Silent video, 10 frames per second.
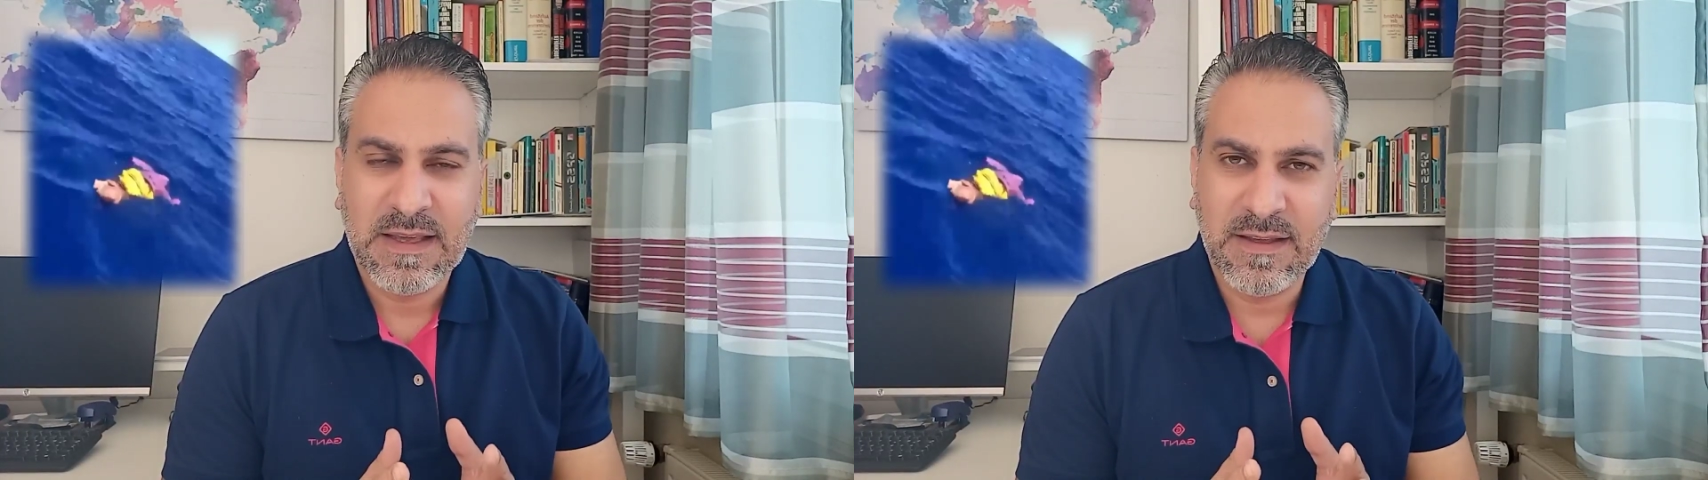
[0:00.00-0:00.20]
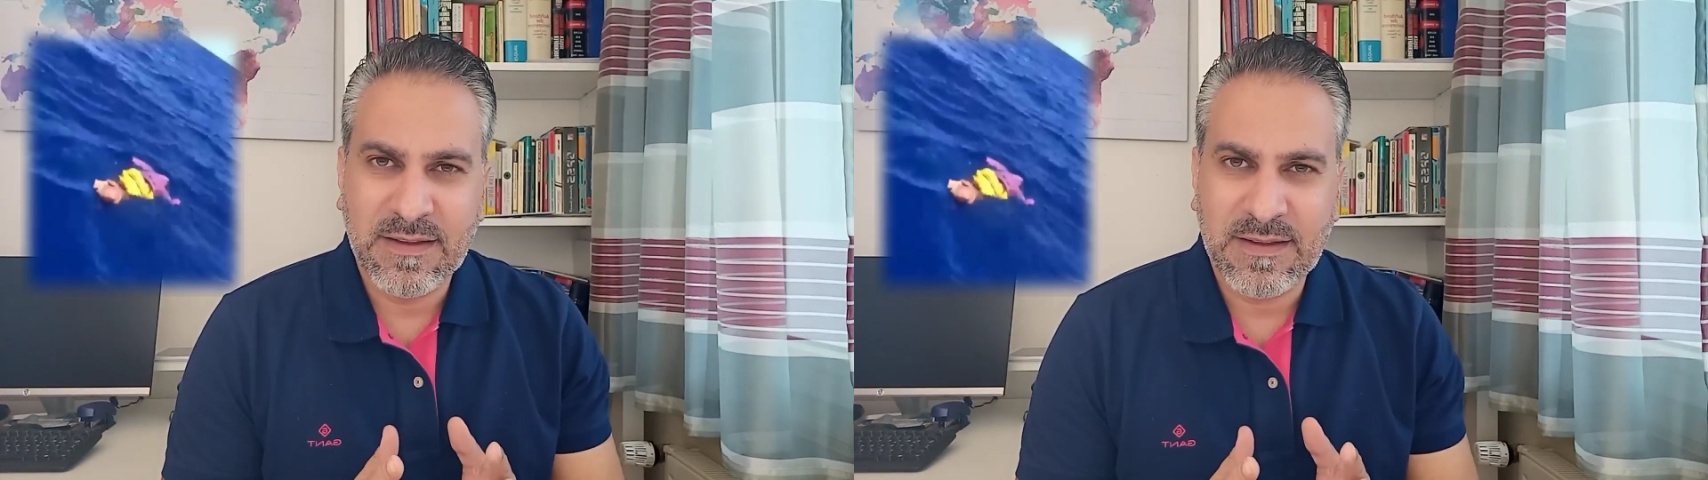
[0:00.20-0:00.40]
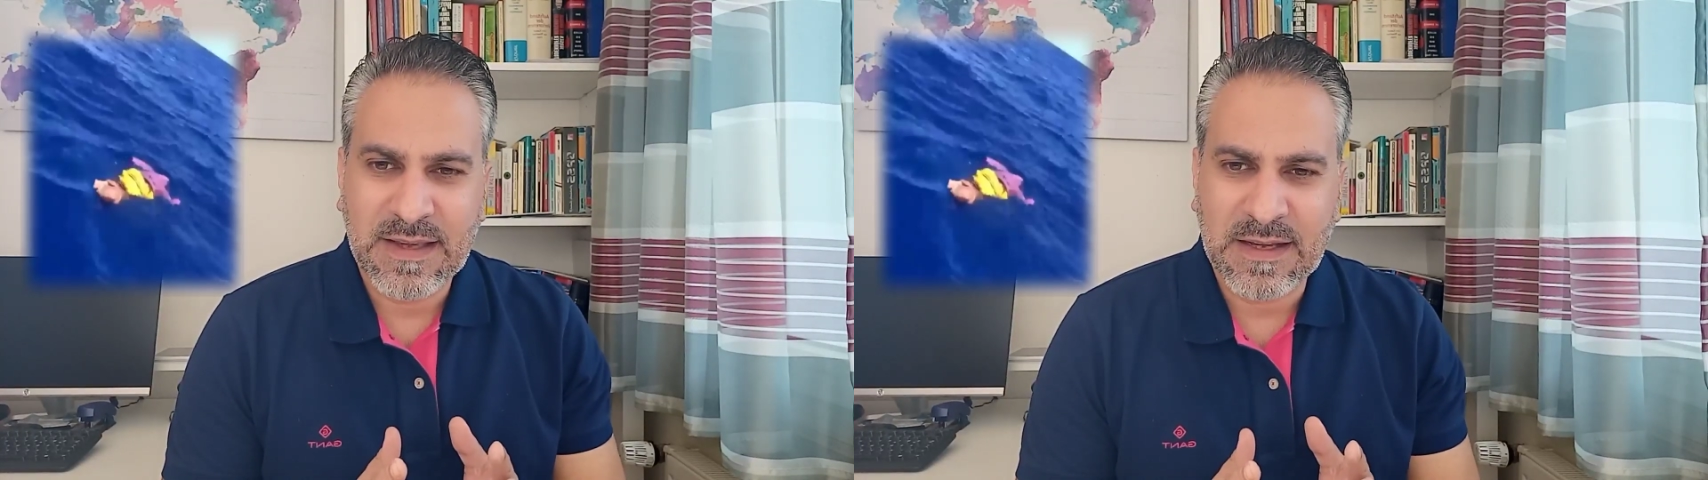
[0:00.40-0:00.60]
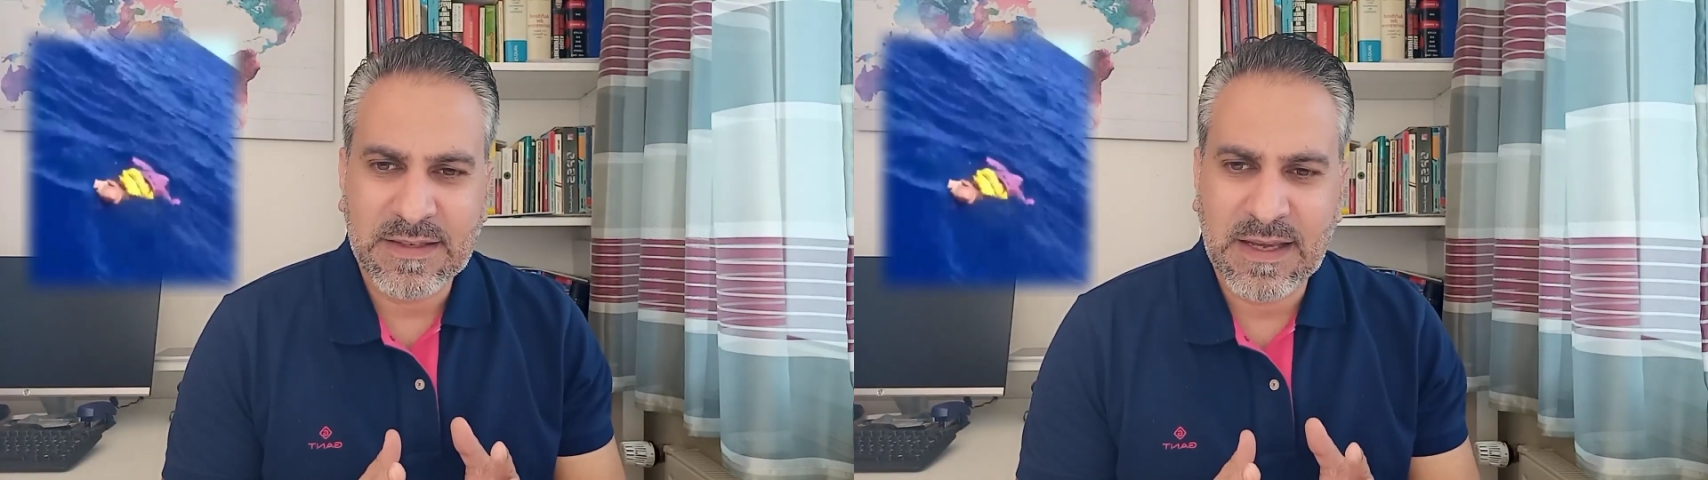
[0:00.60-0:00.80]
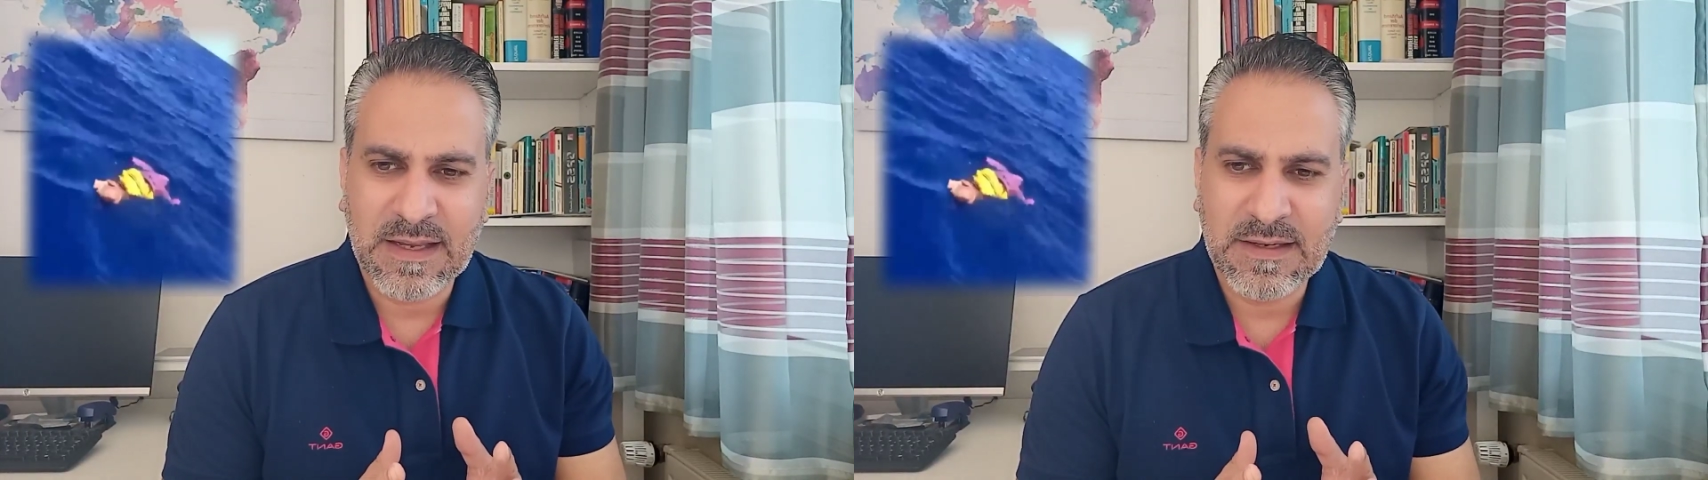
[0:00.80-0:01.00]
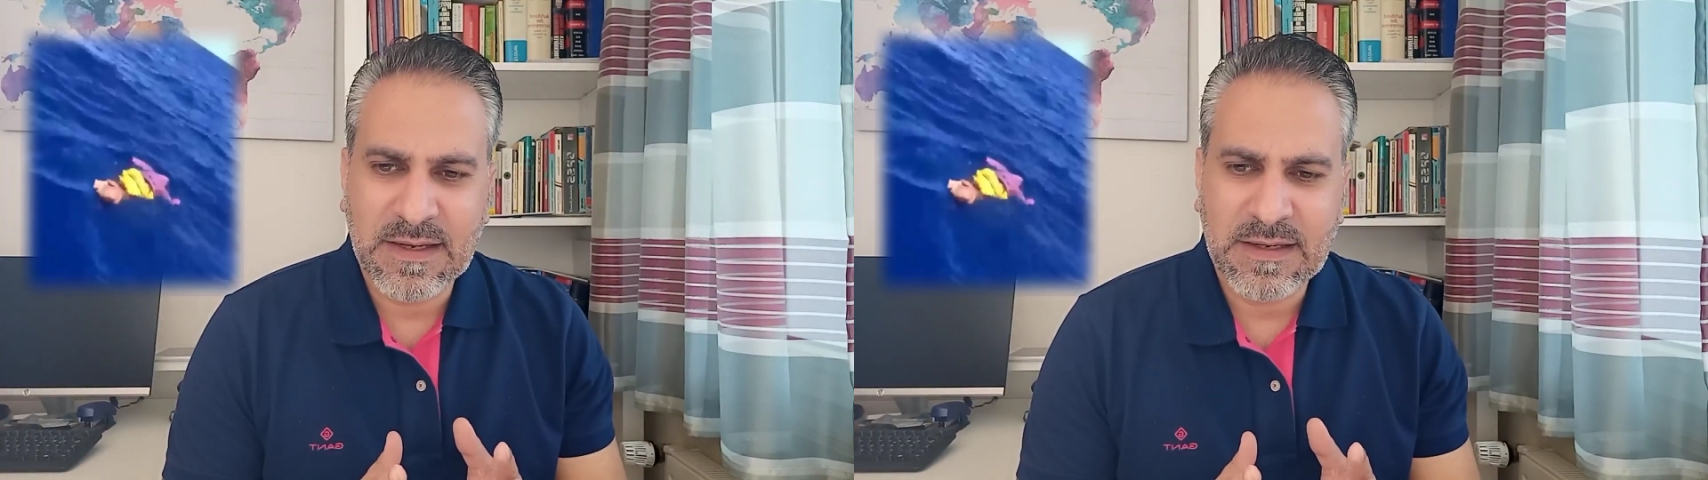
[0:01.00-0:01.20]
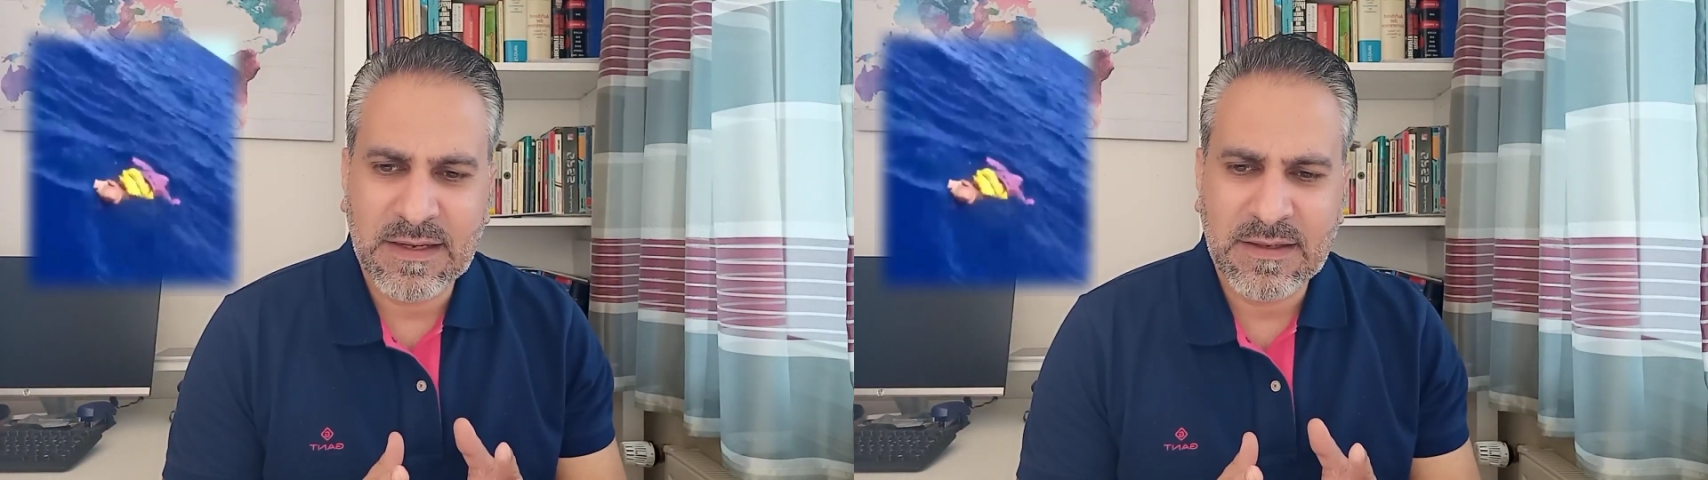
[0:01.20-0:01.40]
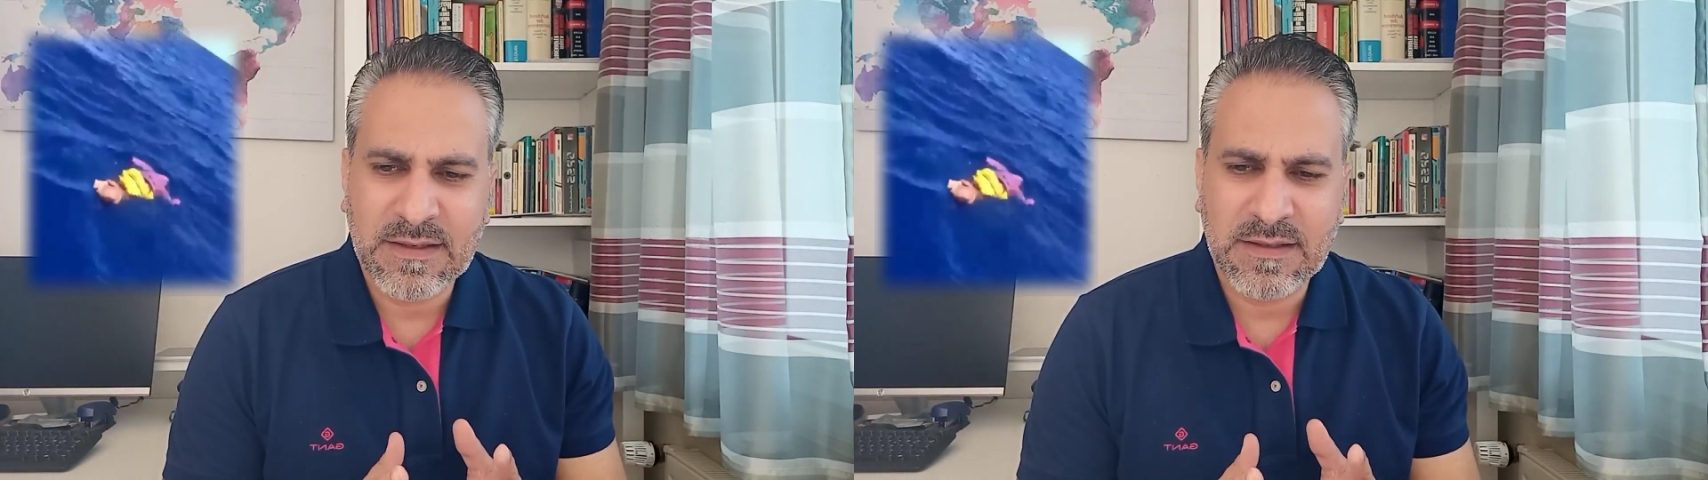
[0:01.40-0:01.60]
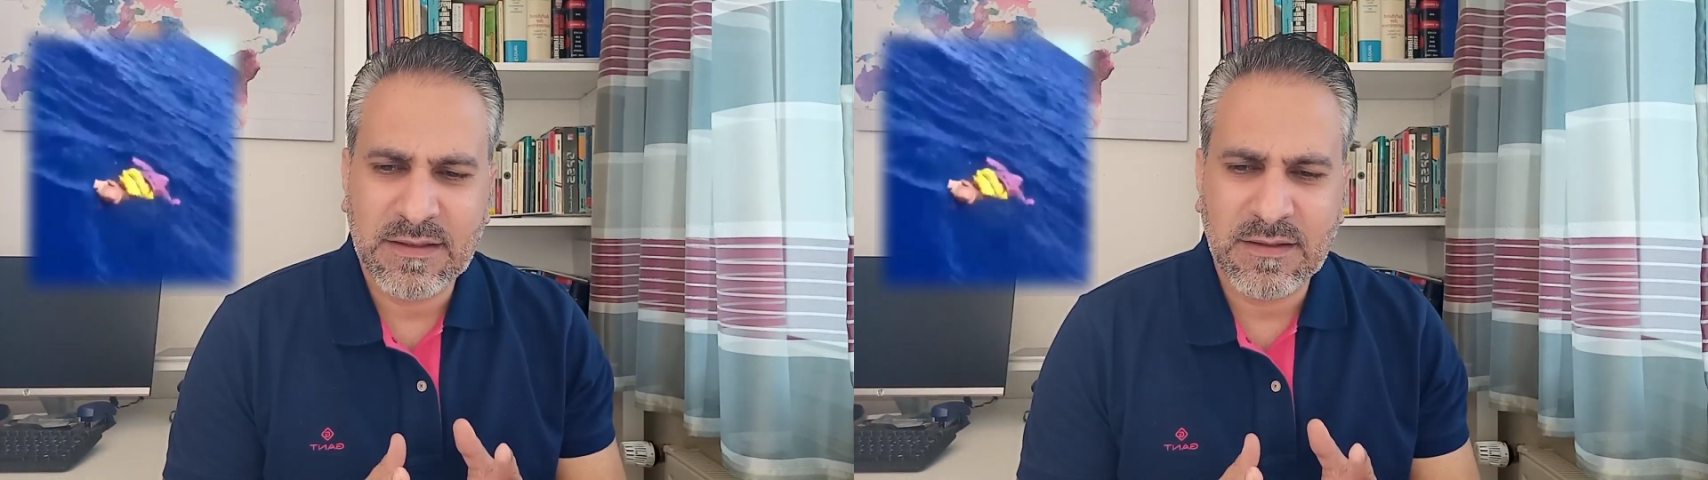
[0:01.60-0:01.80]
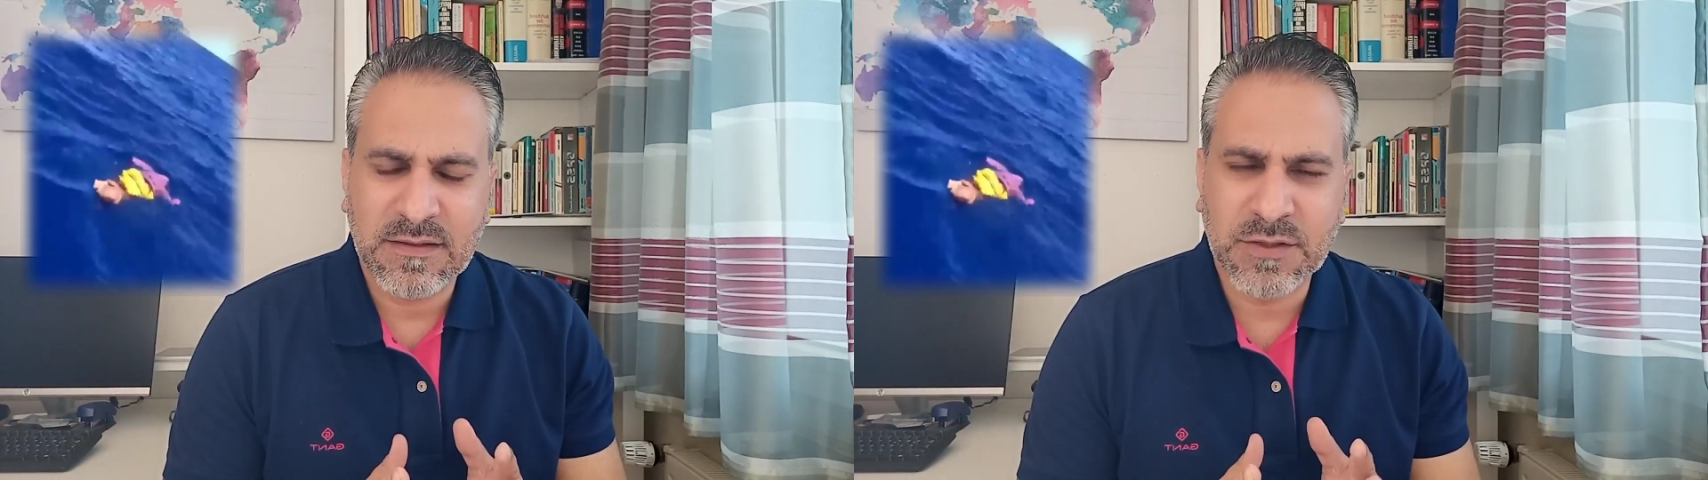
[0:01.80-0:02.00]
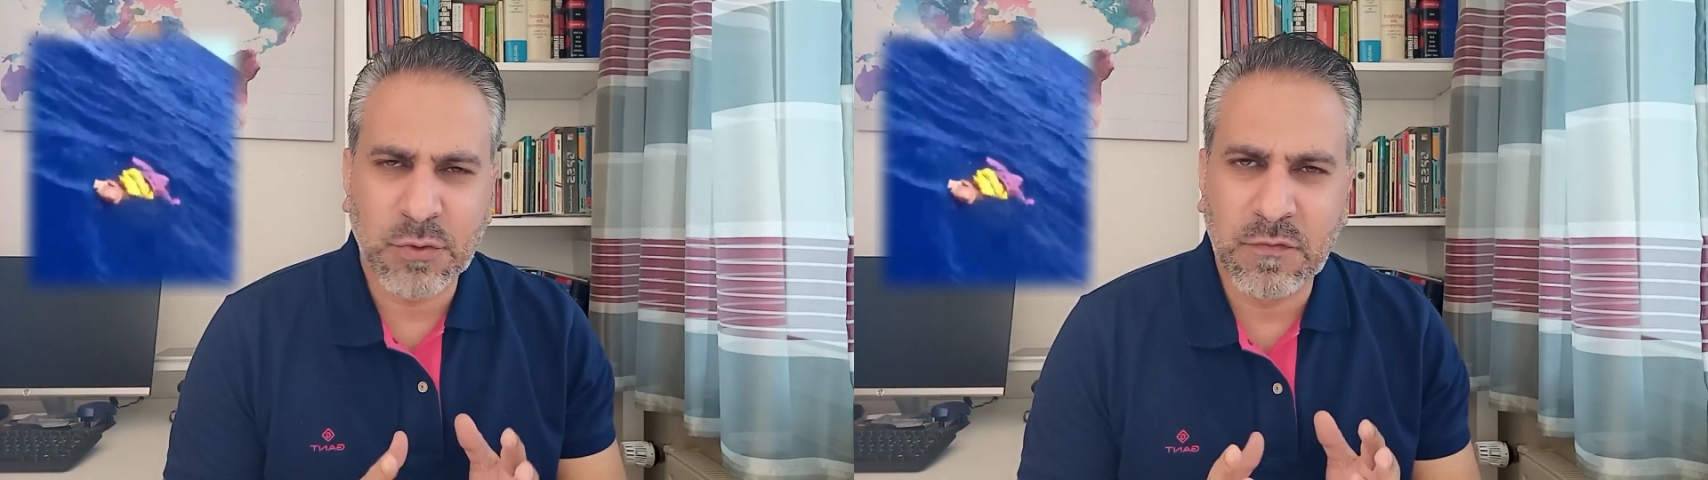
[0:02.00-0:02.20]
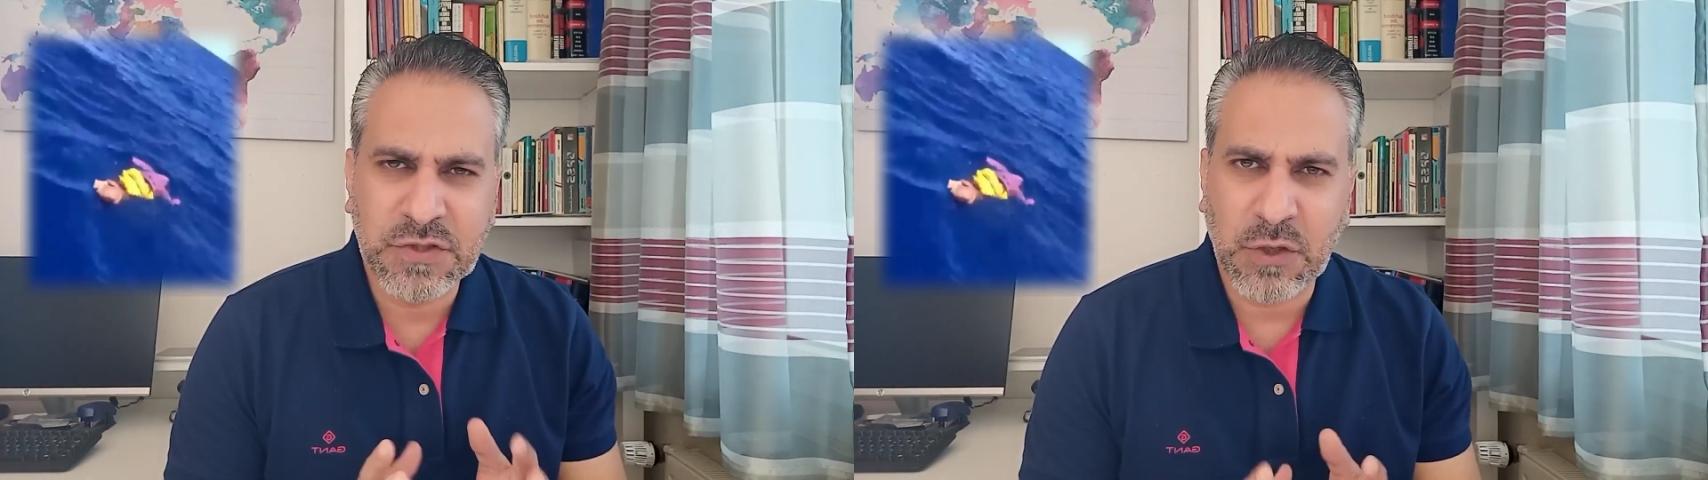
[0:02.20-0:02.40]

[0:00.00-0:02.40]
آه، يعني الظروف